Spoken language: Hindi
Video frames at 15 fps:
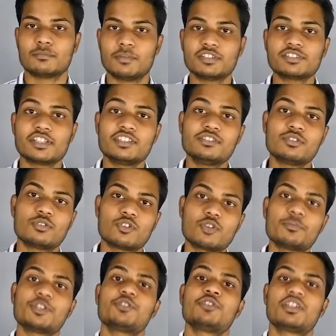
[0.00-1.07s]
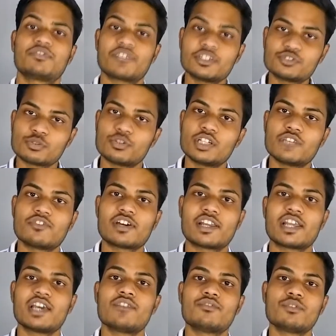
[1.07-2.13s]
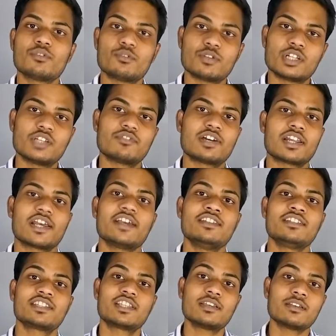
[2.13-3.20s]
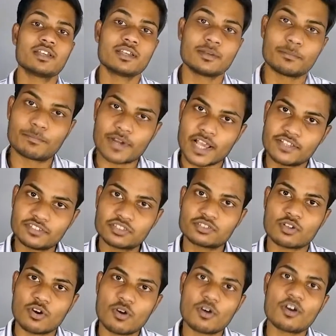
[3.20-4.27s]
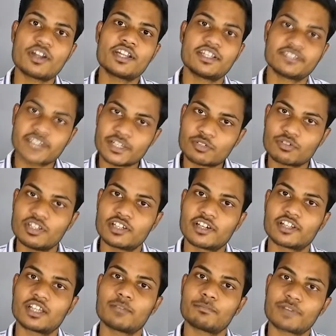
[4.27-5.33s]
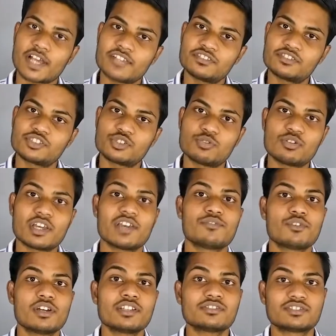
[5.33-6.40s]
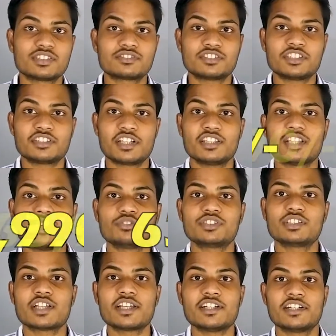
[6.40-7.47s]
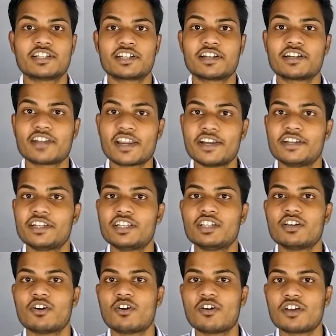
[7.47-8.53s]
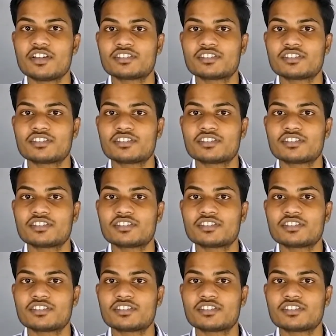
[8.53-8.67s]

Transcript: बस इन दोनों में जो डिफरेंस होने वाला है वो होने वाला है इनके प्राइजेस और डिज़ाइन को लेकर के प्राइजेस जो है वो है 63,990 और